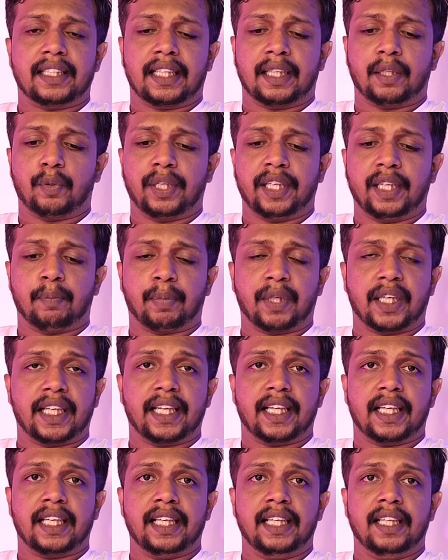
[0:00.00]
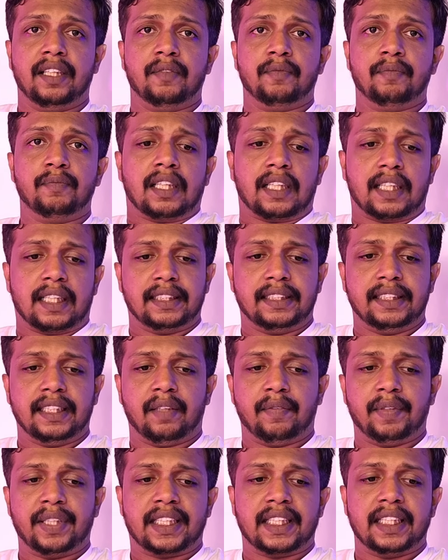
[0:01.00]
தன்னுடைய படைகளை
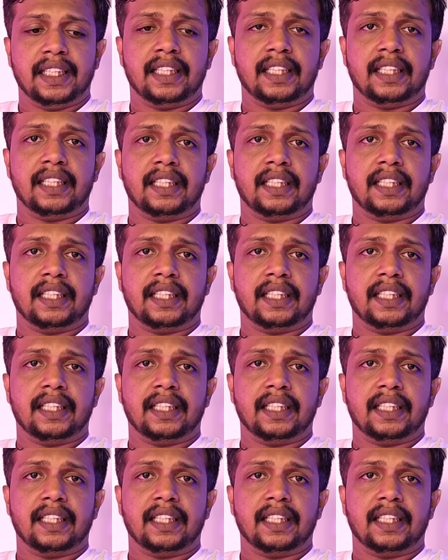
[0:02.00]
ரஷ்யாவிற்கு